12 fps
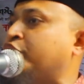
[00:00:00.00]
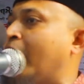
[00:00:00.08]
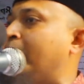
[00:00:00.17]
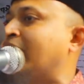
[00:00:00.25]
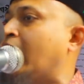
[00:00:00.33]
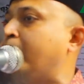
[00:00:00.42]
যদি
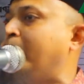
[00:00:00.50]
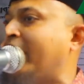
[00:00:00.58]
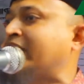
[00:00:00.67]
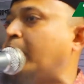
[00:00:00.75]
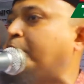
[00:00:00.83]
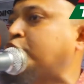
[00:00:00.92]
আমাদের
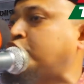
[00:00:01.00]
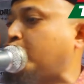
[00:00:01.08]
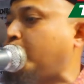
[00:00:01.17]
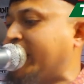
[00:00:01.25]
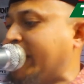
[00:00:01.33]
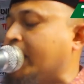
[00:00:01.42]
বিবেককে প্রশ্ন
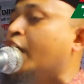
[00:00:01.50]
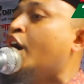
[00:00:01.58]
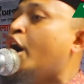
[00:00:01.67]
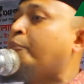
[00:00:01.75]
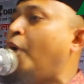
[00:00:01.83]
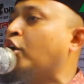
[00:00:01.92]
করি
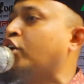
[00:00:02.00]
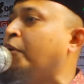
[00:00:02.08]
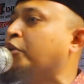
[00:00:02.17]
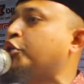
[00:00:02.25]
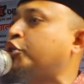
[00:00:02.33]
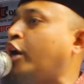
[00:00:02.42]

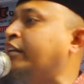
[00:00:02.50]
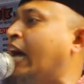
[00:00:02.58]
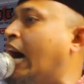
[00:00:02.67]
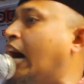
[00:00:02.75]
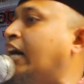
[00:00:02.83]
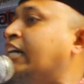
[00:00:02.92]
বঙ্গবন্ধু
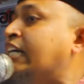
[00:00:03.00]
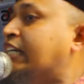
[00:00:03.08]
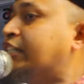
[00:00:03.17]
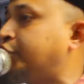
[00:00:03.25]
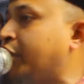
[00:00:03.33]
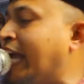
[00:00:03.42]
কন্যা
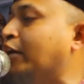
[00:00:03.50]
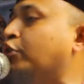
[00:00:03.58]
যেই